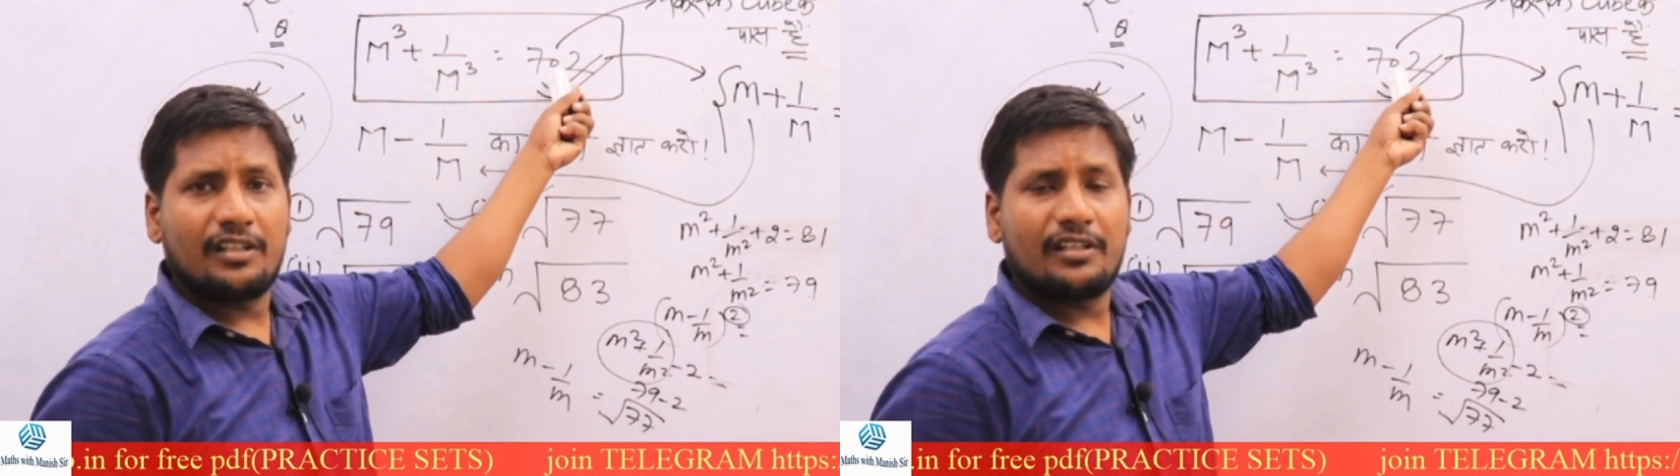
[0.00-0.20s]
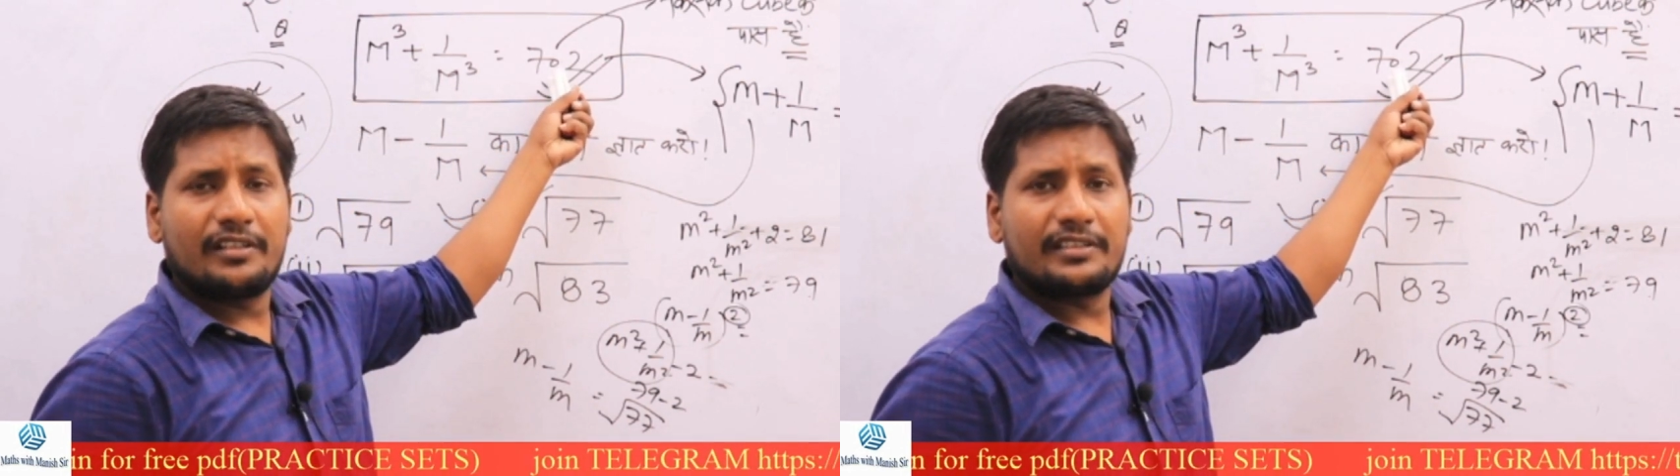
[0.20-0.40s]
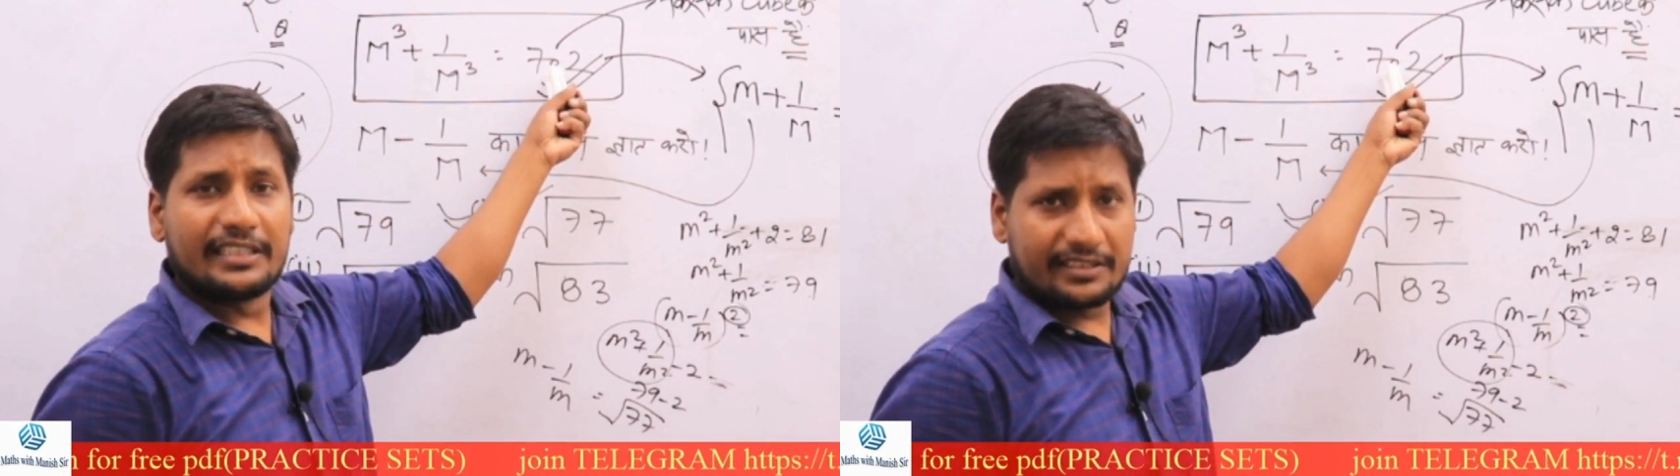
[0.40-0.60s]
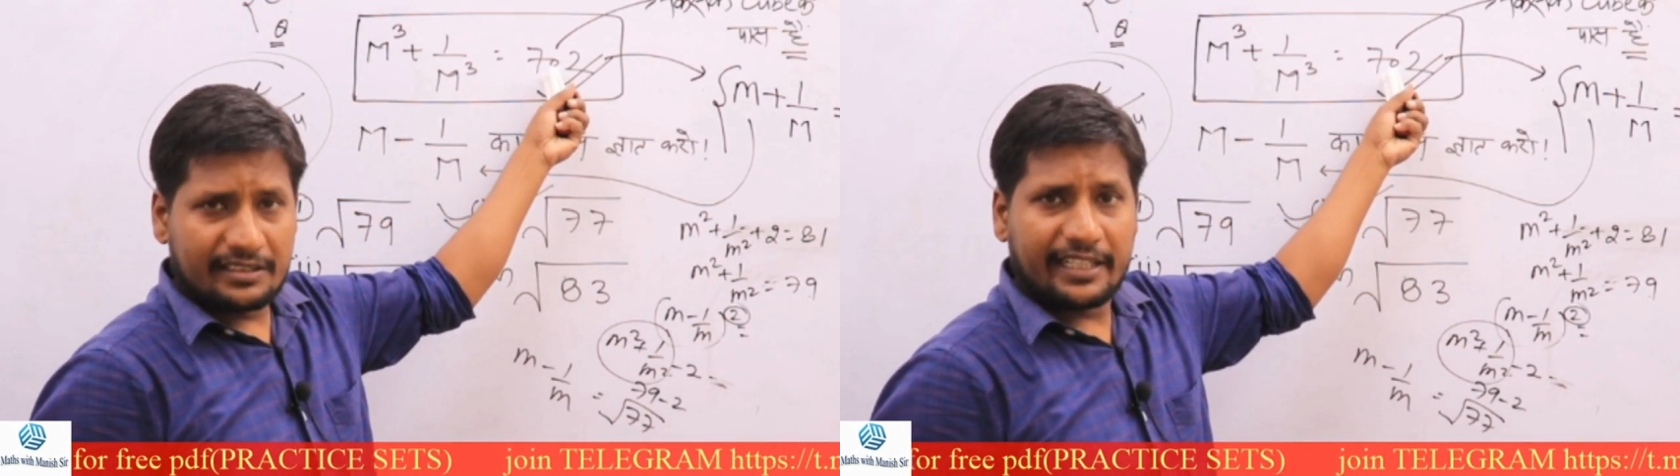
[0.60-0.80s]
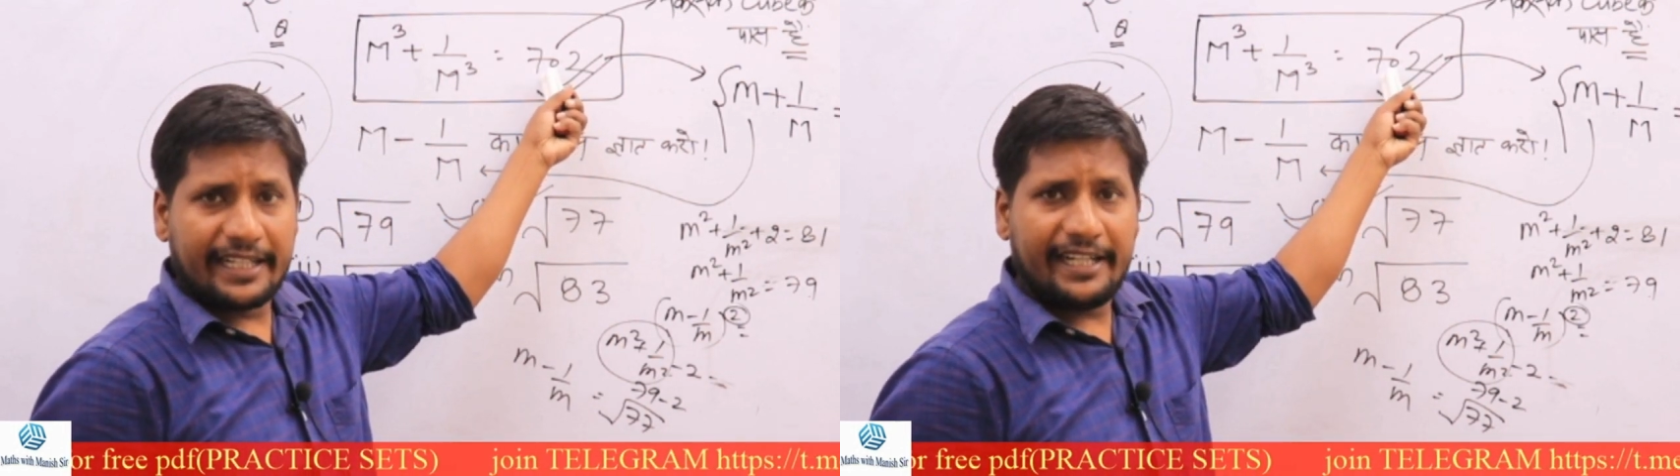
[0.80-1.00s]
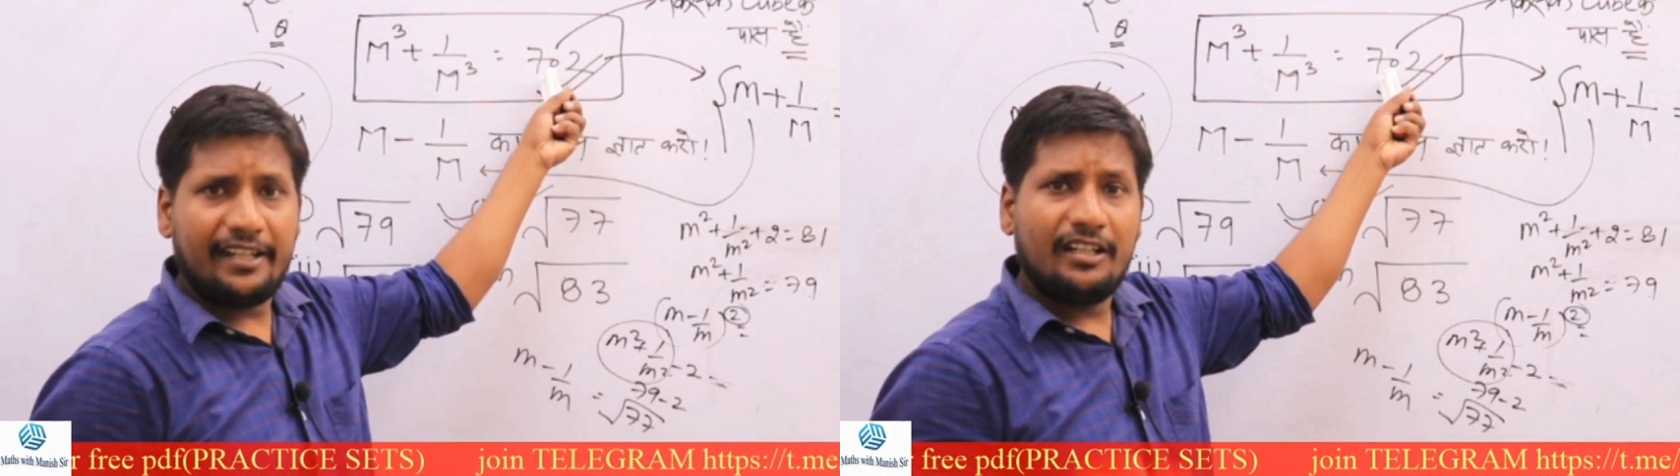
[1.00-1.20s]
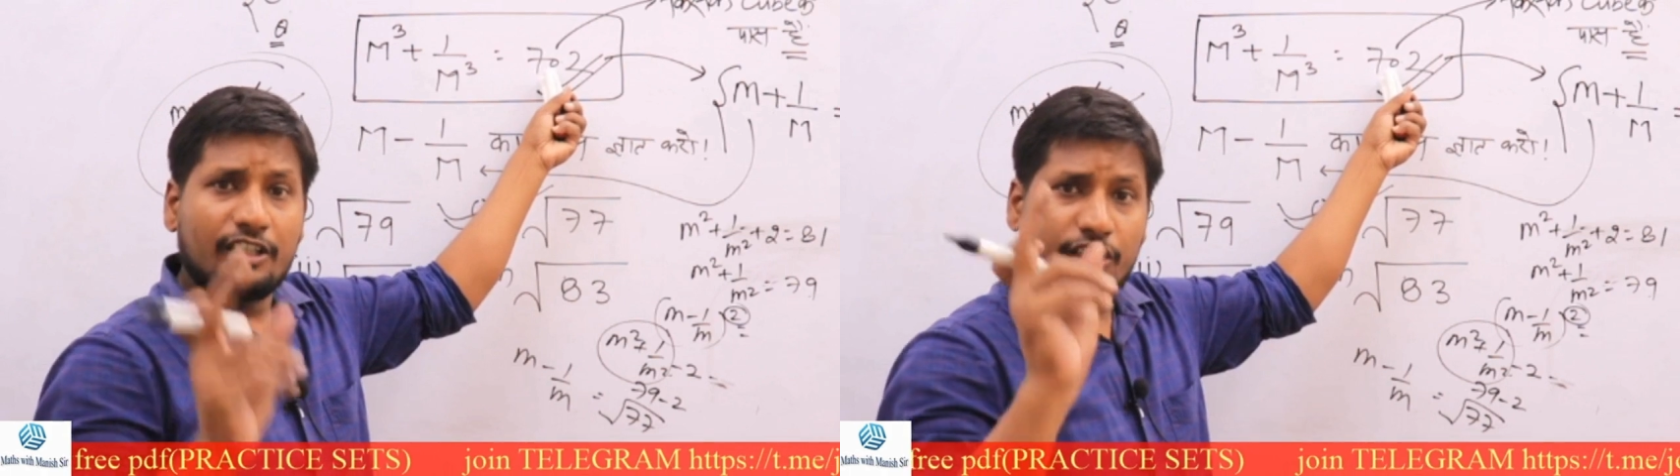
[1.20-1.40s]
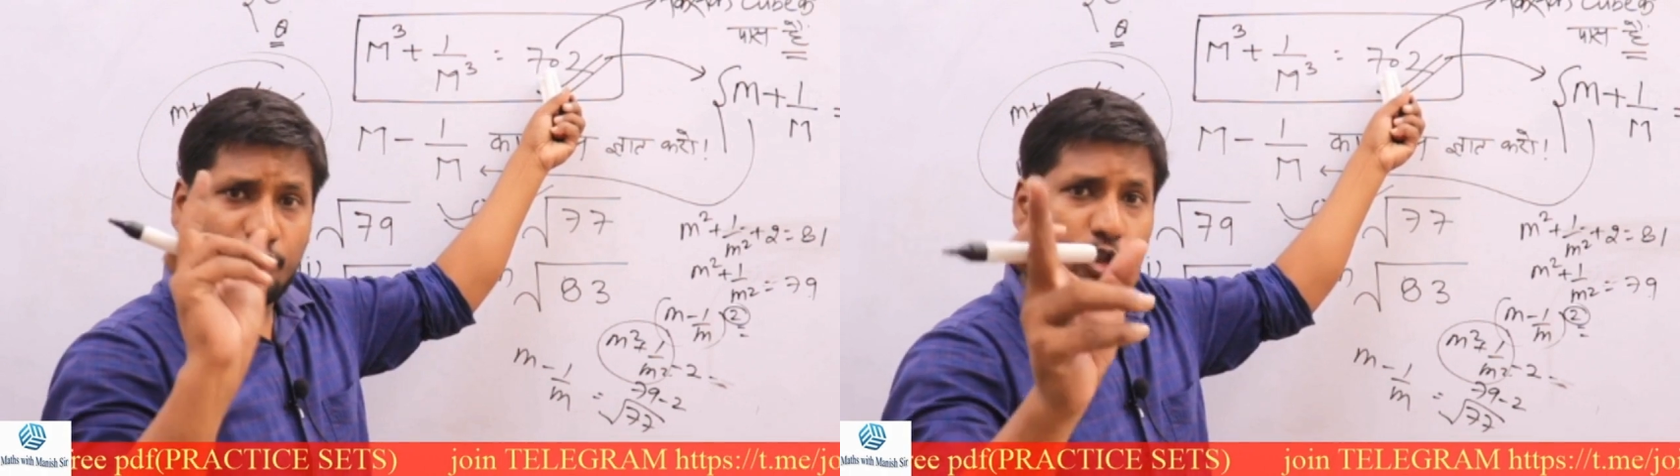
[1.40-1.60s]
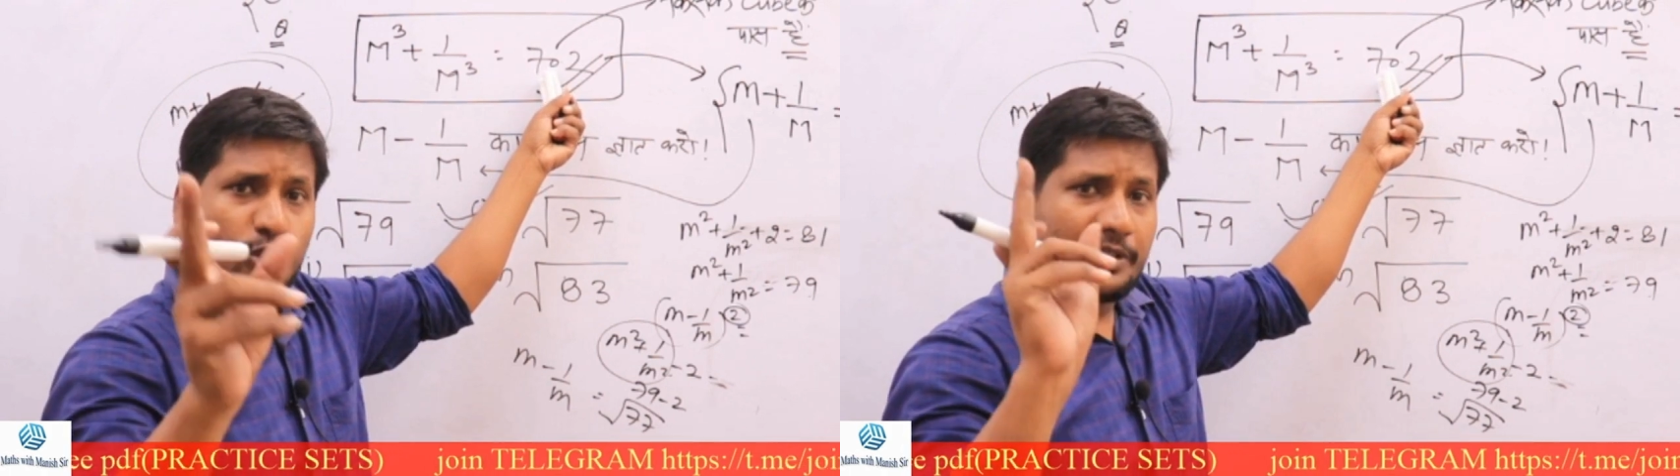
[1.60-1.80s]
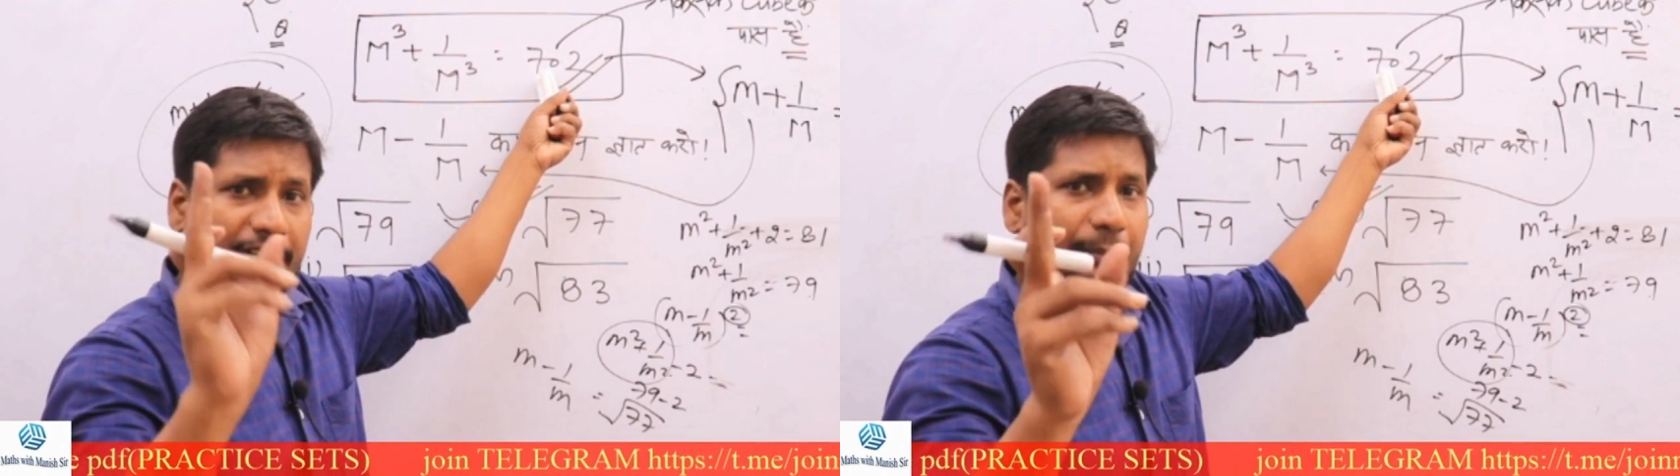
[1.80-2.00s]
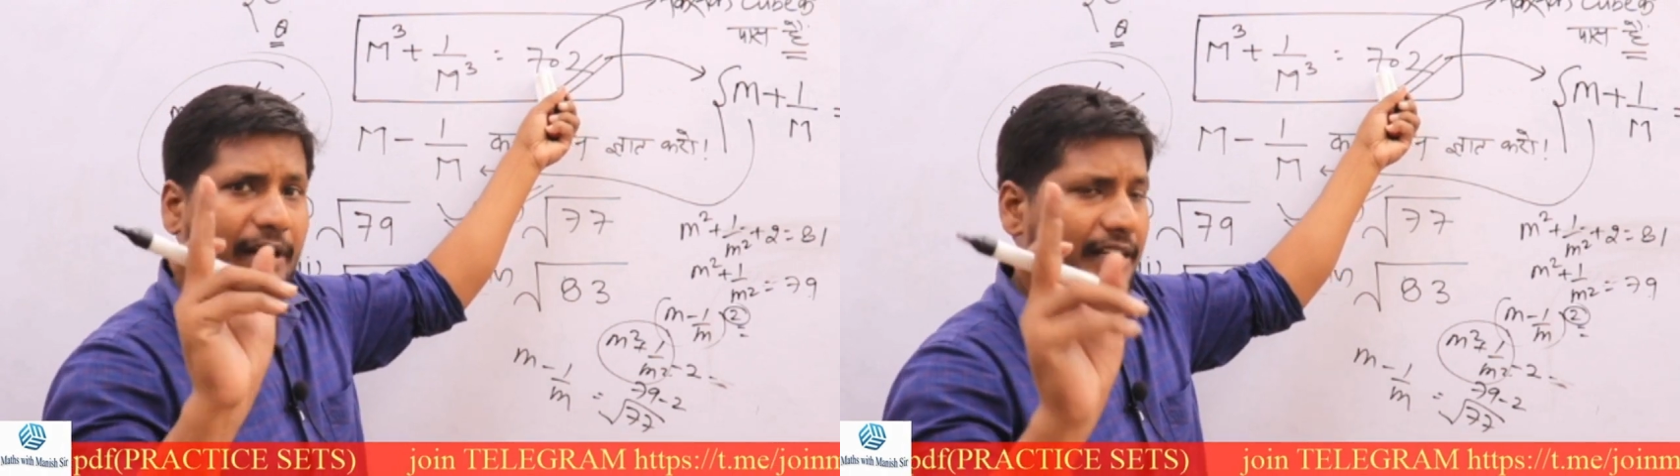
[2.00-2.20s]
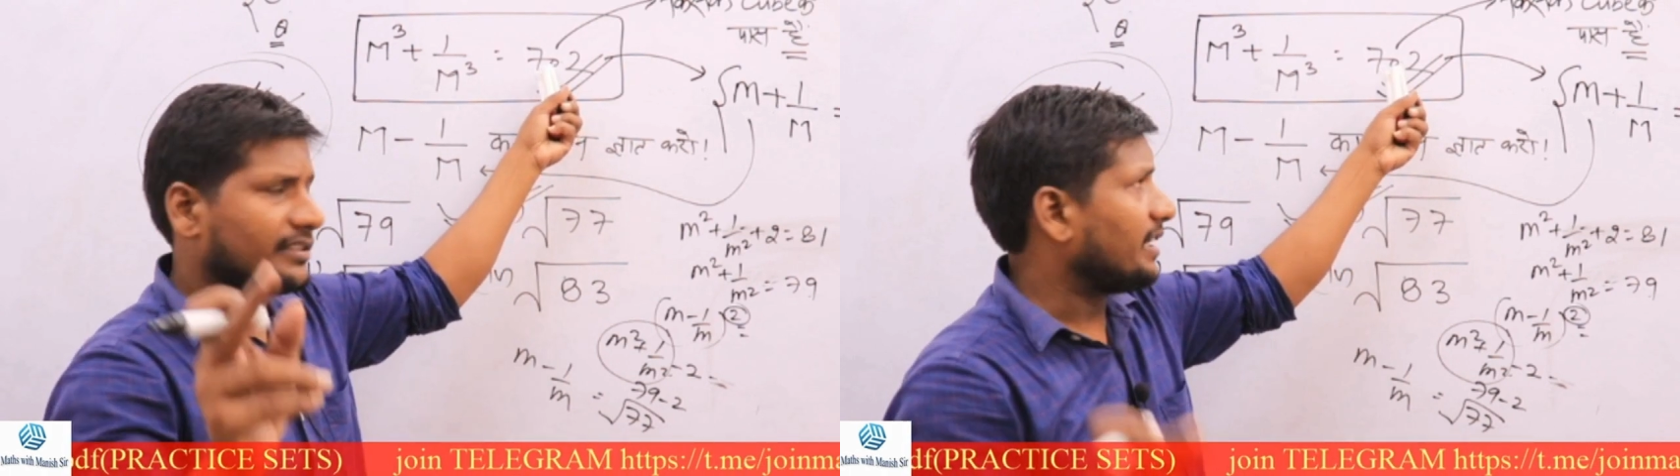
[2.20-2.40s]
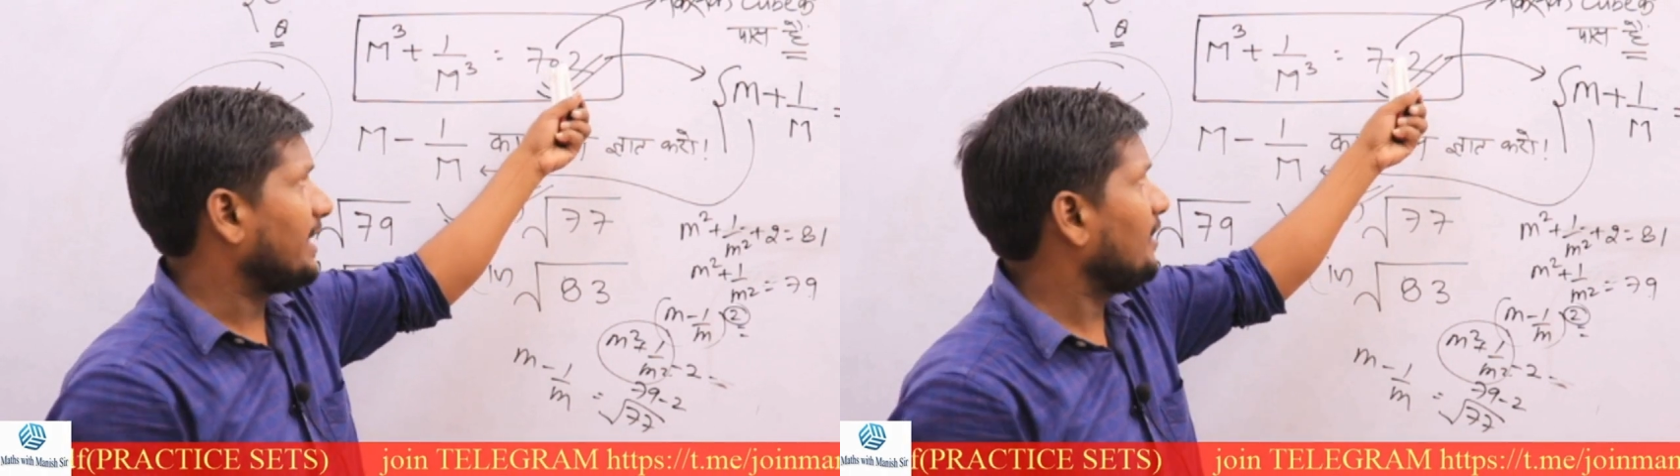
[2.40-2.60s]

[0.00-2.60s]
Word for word: किसके क्यूब के पास है